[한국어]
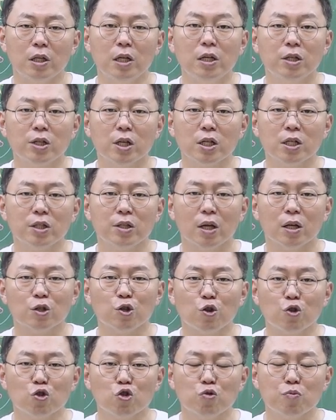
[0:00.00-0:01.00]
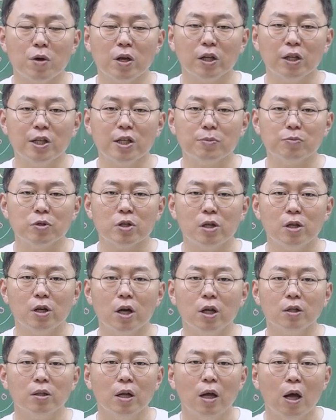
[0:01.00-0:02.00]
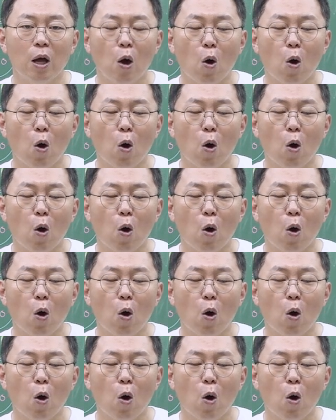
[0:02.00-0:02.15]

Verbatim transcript: 일제시대 1927년